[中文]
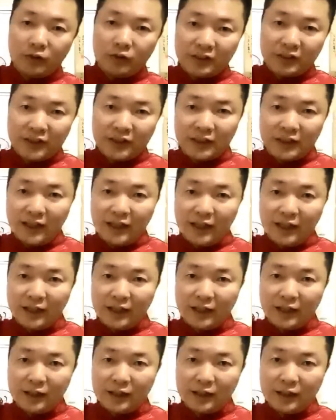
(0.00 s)
积肋、
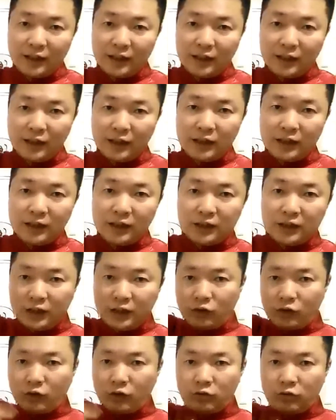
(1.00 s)
积
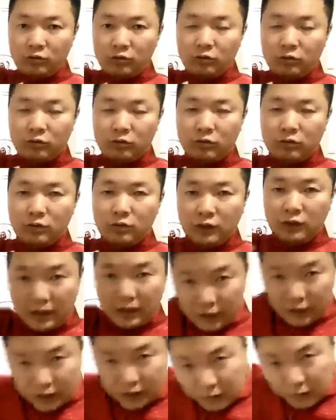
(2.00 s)
松啊、
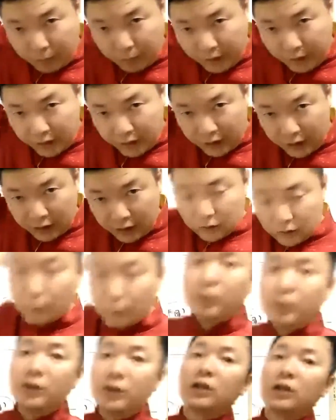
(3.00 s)
积背都
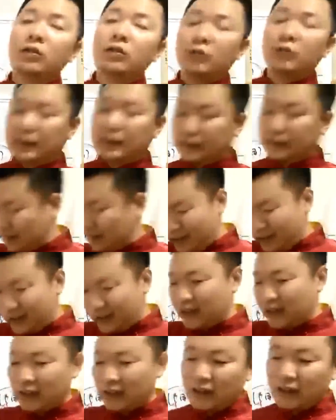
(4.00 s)
不能够啊，这这
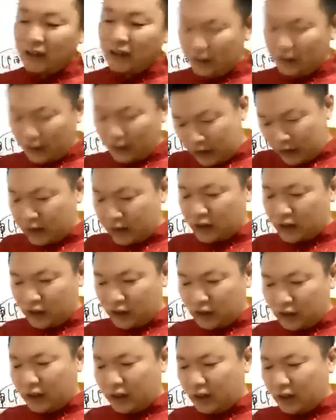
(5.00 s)
这这这个这
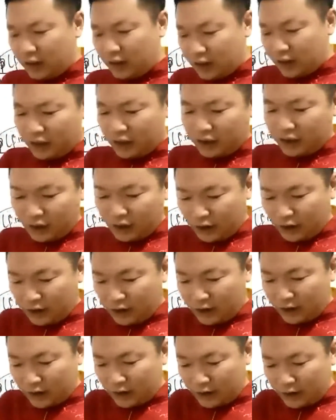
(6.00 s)
这个是
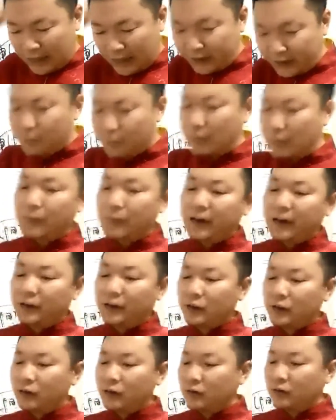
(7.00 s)
哪一个门派
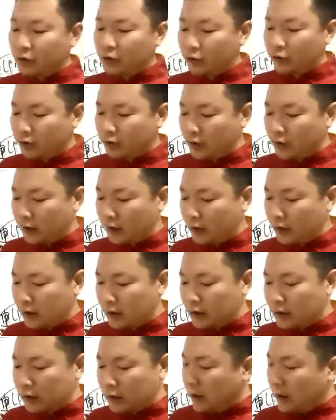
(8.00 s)
都要求的了啊，
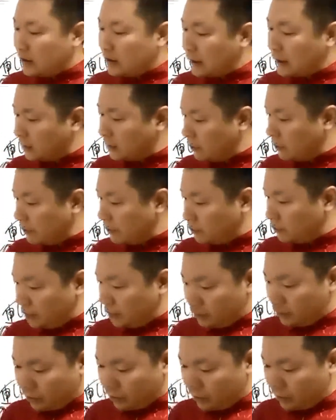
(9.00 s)
哪一个门派都要
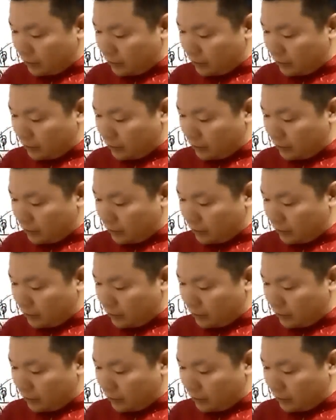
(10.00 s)
求的。